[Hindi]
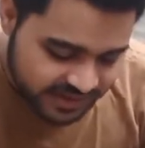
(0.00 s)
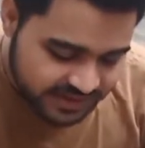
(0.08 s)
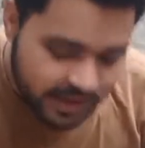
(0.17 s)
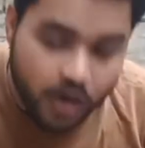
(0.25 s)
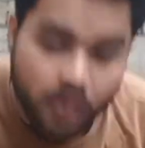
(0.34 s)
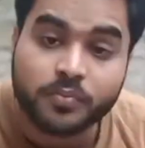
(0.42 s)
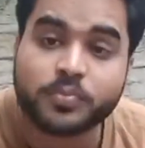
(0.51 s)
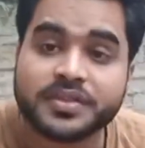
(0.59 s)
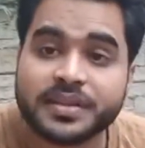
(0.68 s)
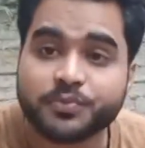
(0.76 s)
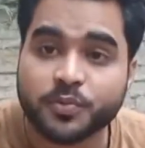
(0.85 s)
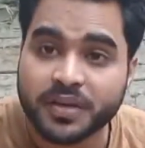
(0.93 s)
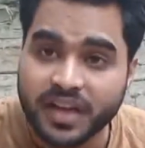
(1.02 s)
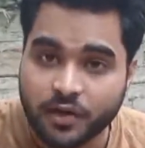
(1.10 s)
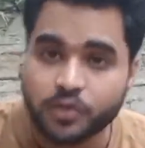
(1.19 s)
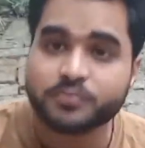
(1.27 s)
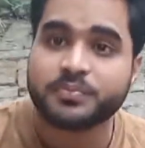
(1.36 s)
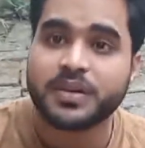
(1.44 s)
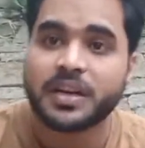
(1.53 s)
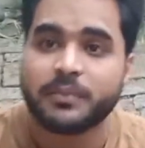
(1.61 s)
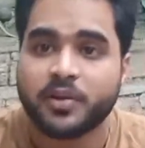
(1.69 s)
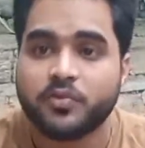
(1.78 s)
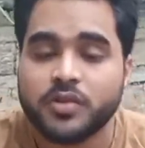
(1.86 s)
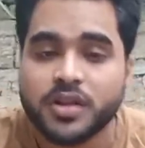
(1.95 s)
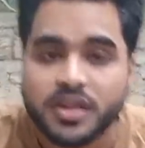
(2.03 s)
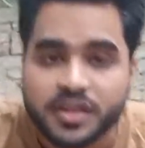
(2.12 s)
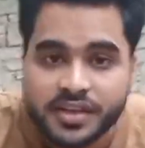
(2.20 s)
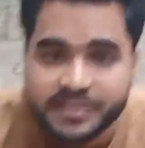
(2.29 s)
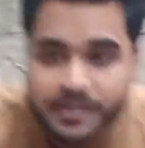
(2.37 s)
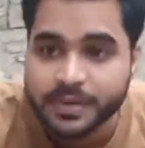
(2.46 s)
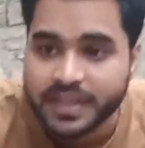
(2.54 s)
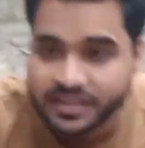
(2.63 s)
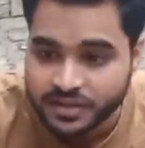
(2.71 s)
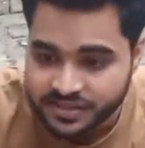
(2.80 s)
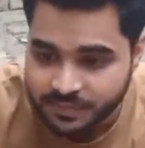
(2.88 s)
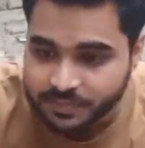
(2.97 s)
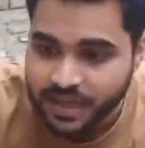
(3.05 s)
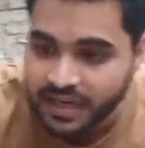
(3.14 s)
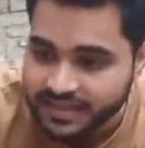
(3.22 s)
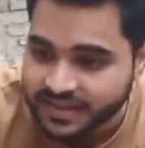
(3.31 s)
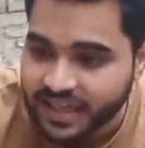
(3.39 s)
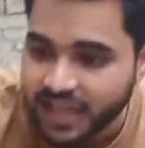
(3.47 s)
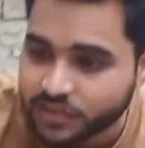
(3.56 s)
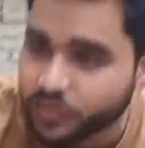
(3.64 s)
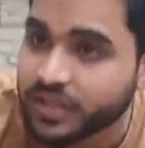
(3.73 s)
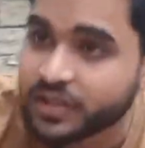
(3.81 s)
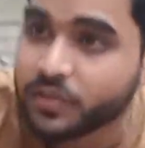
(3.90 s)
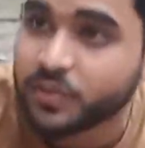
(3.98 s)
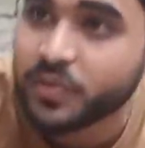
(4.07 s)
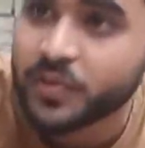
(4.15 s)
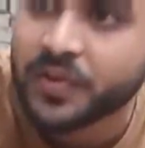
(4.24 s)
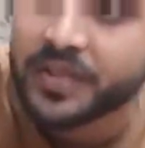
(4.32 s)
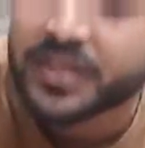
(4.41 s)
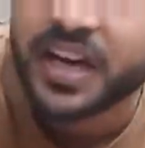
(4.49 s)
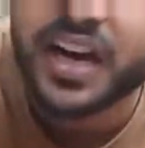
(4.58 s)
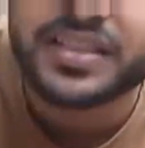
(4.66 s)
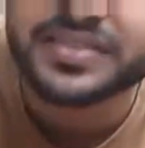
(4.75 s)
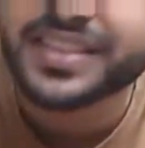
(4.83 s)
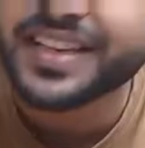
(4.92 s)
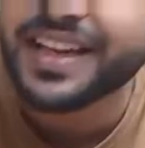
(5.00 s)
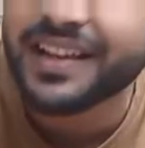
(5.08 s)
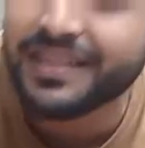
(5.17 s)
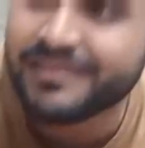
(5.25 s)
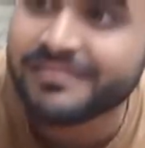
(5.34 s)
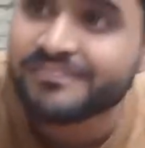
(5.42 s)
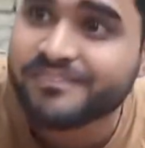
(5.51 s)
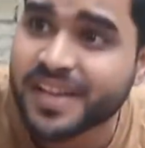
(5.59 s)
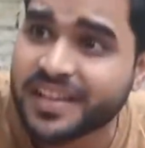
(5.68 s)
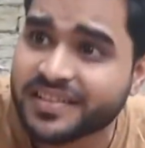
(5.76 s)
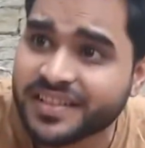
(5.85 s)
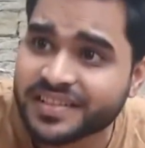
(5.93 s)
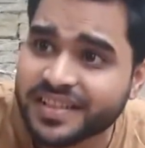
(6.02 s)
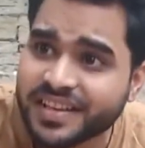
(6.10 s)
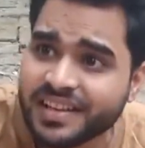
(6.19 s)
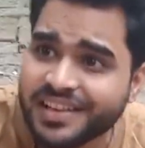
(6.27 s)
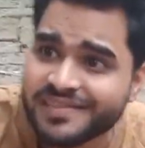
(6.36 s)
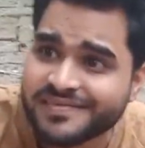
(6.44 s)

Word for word: तरीके से आओ रेसब तुम भी खा लो मन न मारो रेसब भी खाता रेसब खा के दिखा दो खांसी है पेचिस है